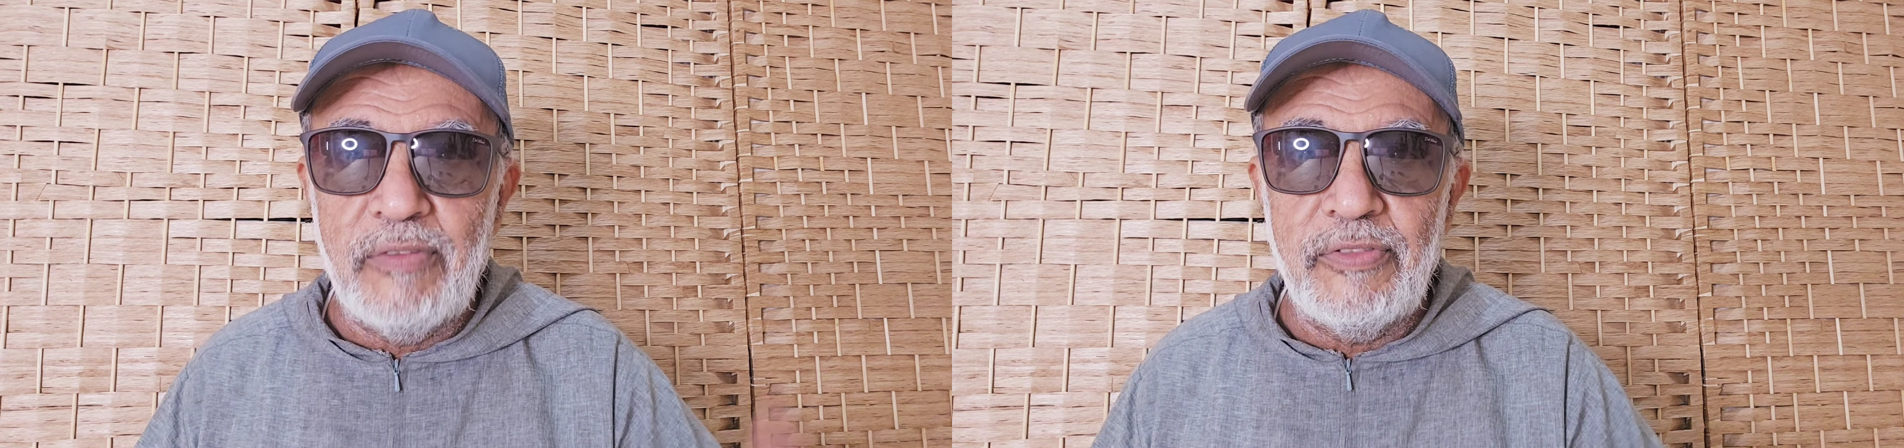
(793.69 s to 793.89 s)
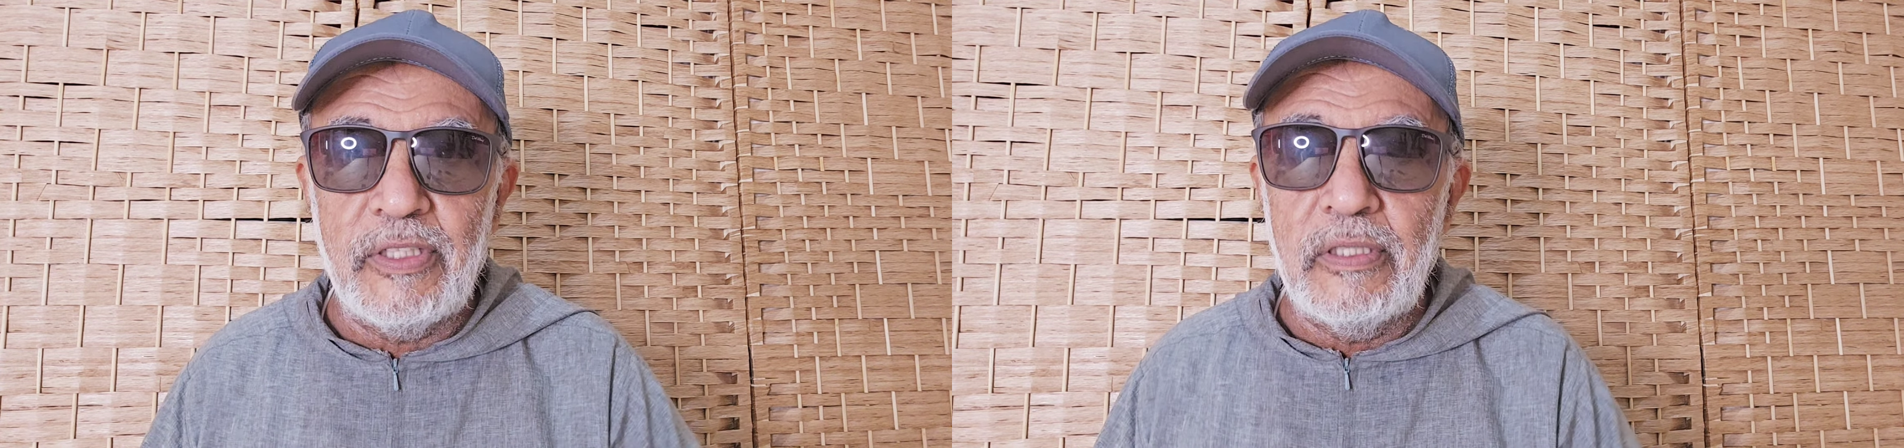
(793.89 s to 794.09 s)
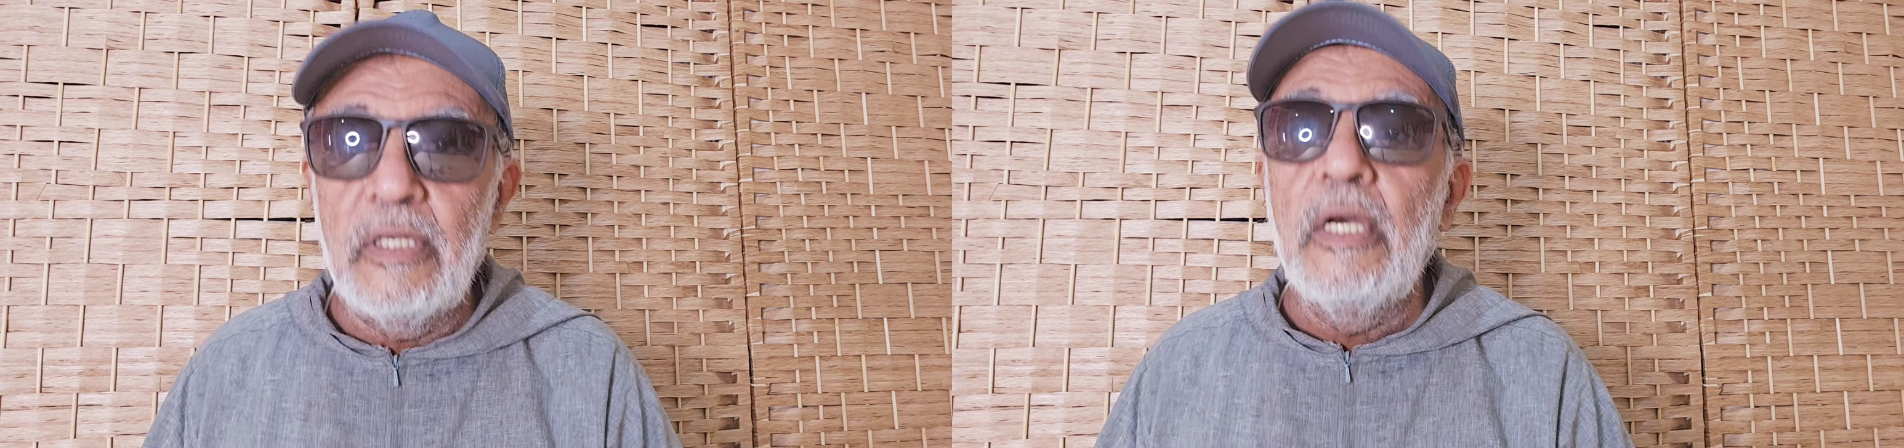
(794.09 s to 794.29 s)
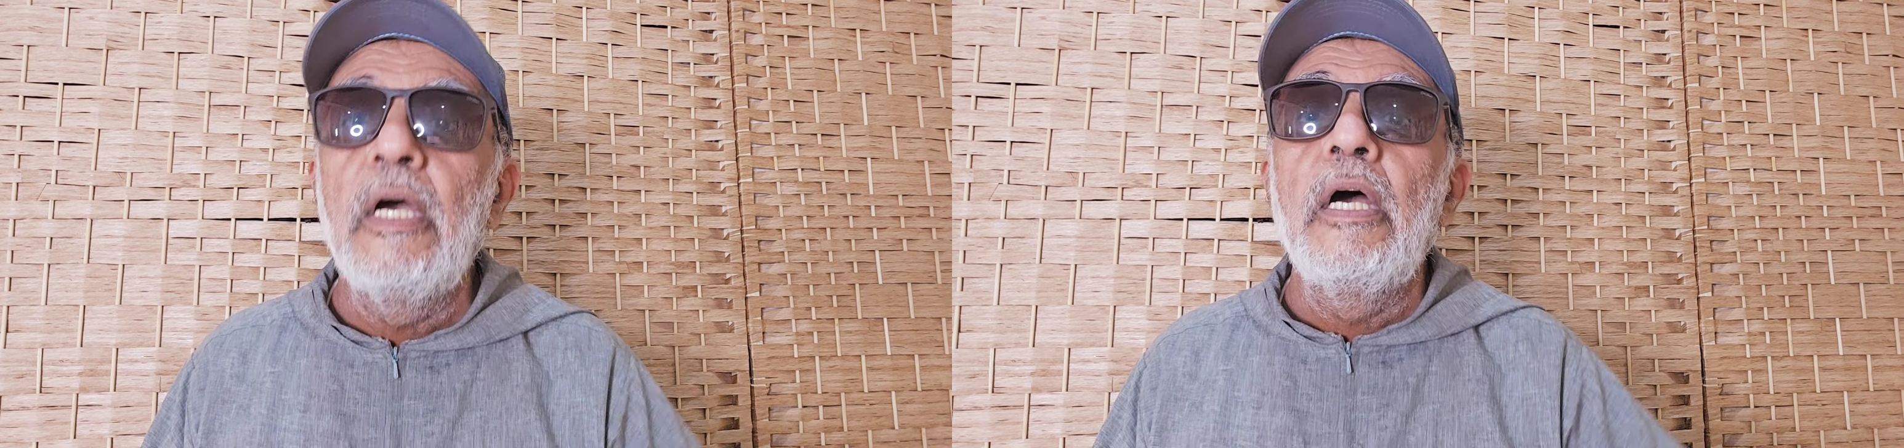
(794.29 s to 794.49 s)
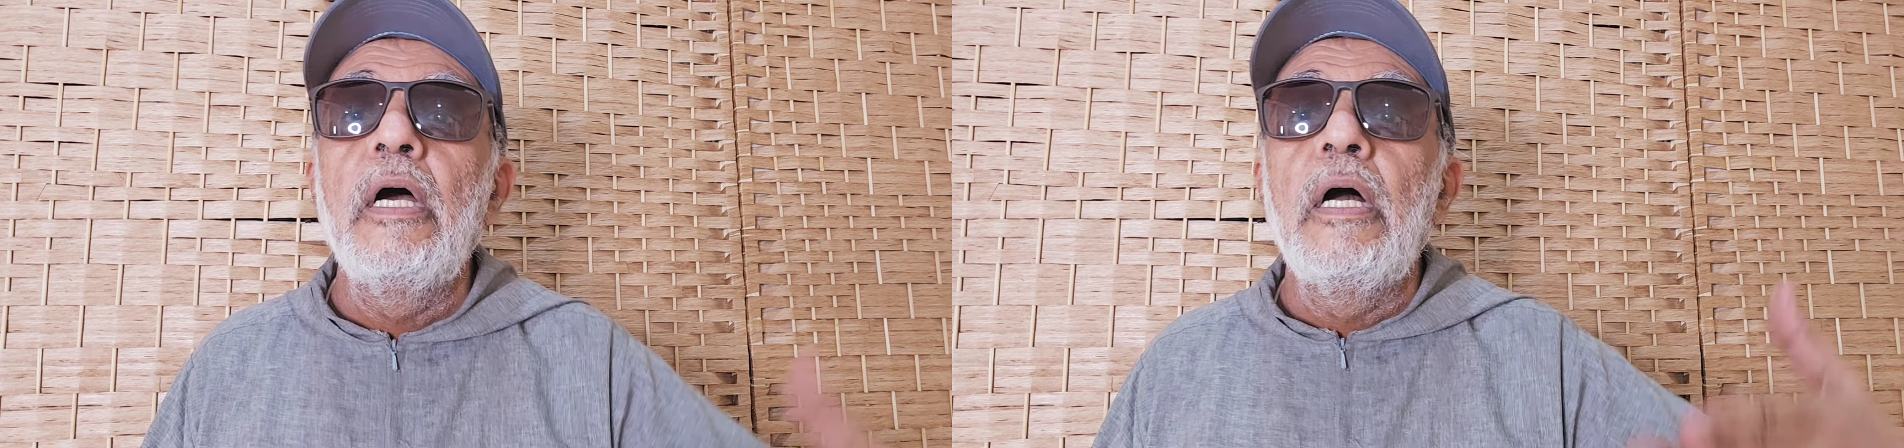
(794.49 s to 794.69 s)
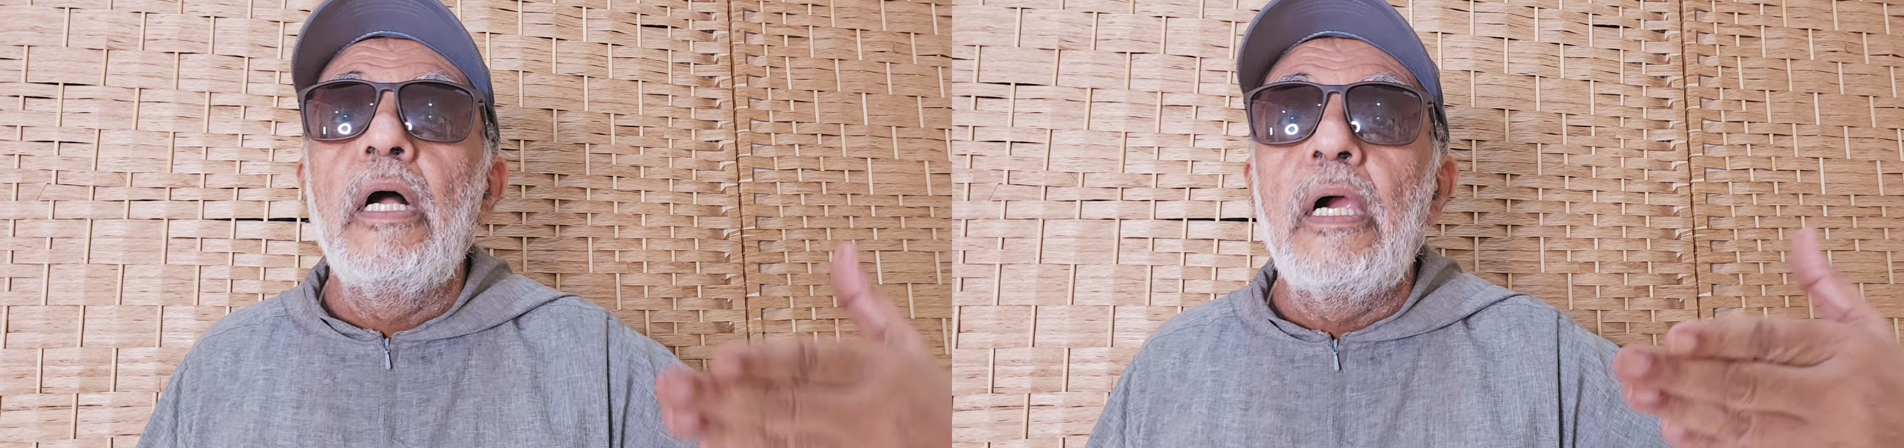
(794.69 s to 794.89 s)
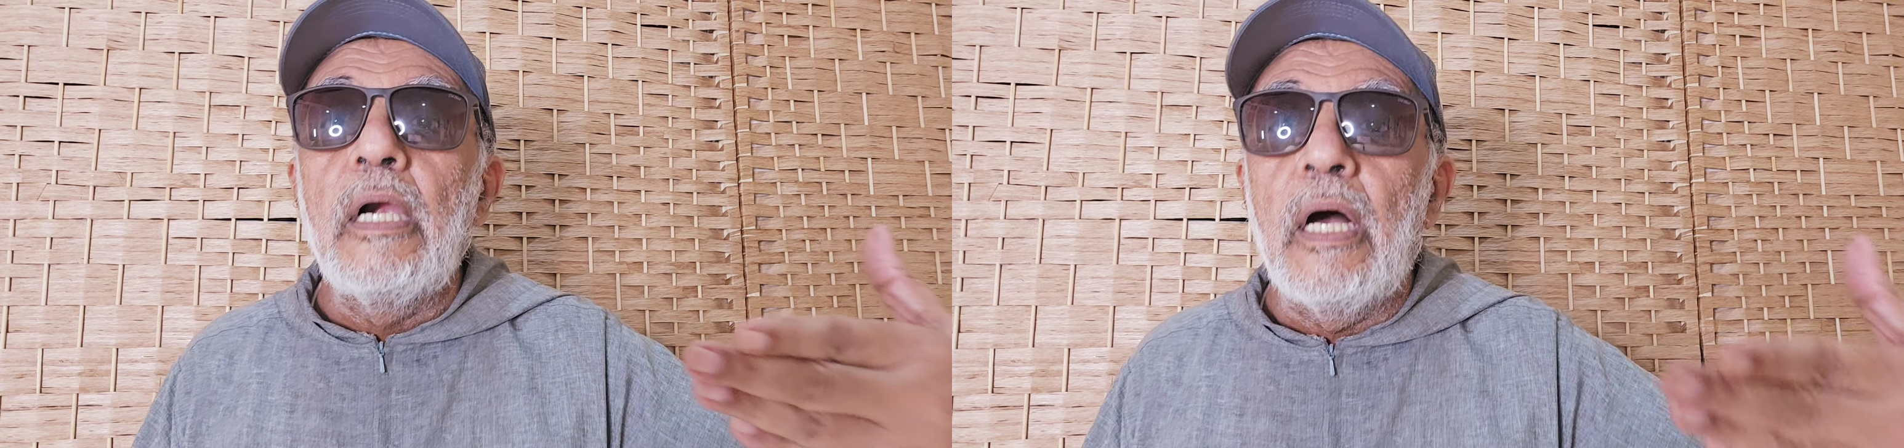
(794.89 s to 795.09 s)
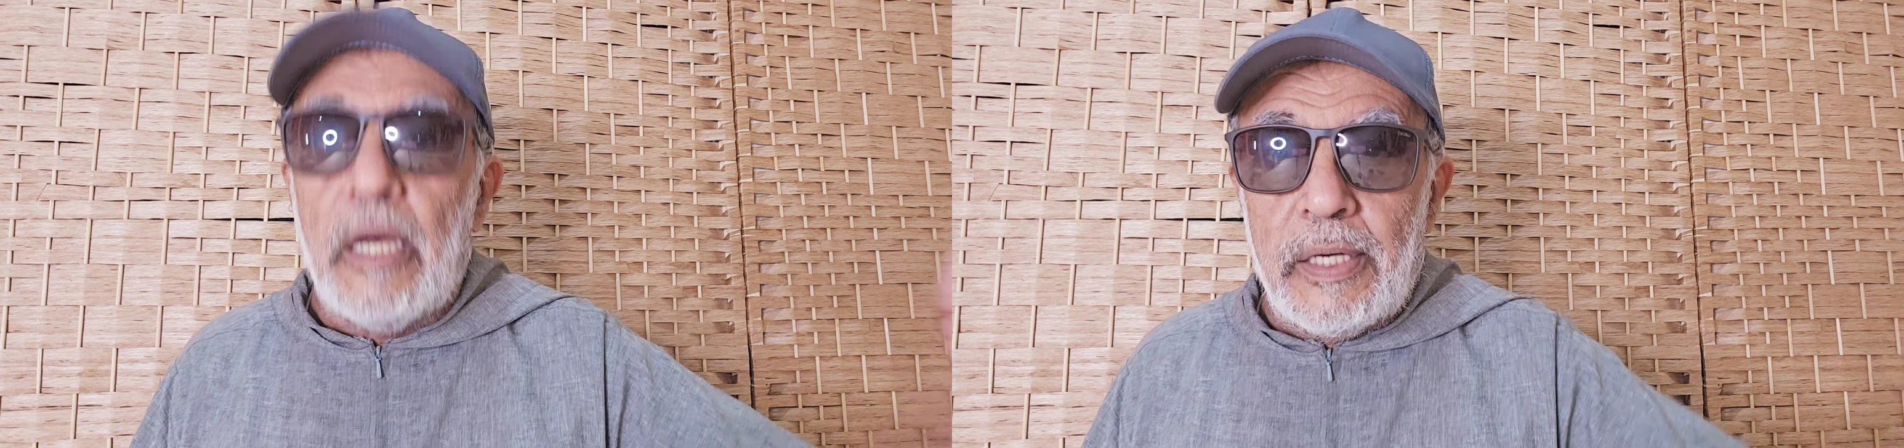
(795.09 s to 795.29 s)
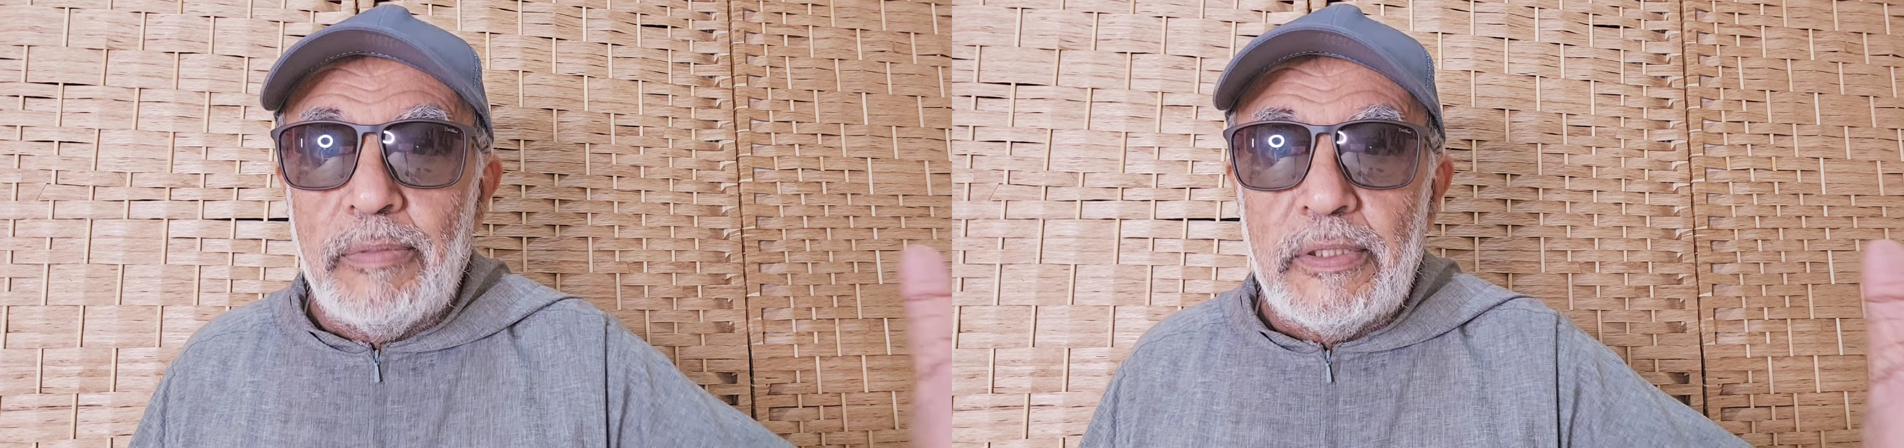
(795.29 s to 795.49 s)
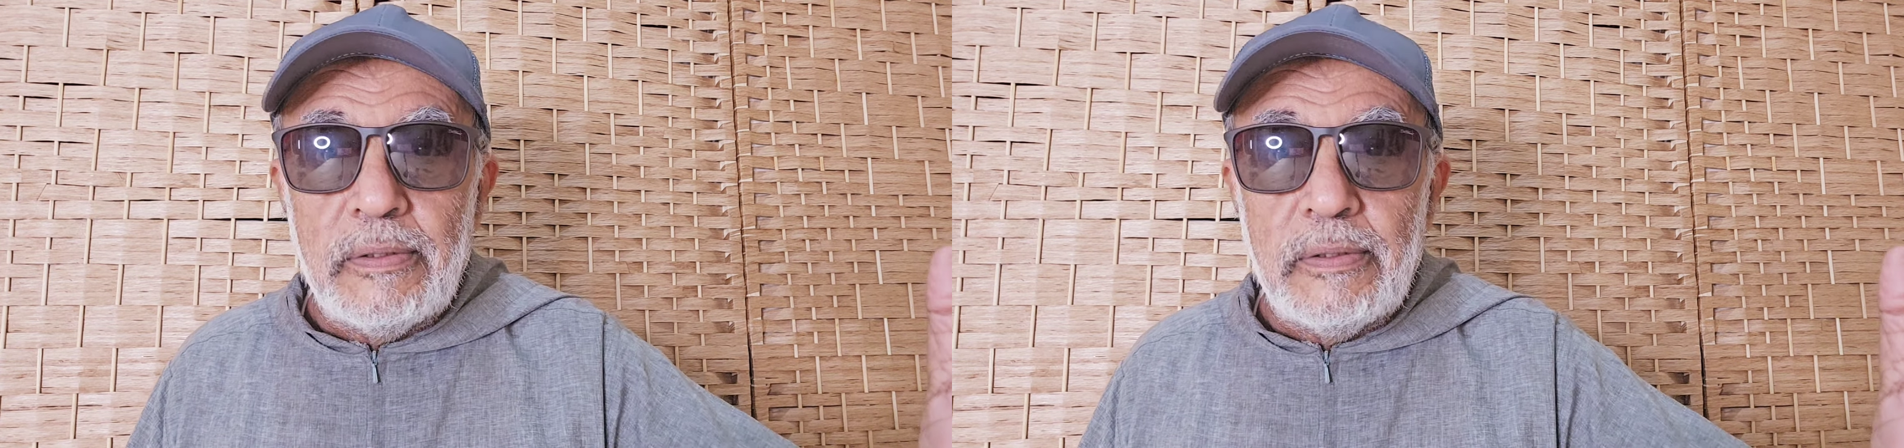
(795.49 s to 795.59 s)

في عربي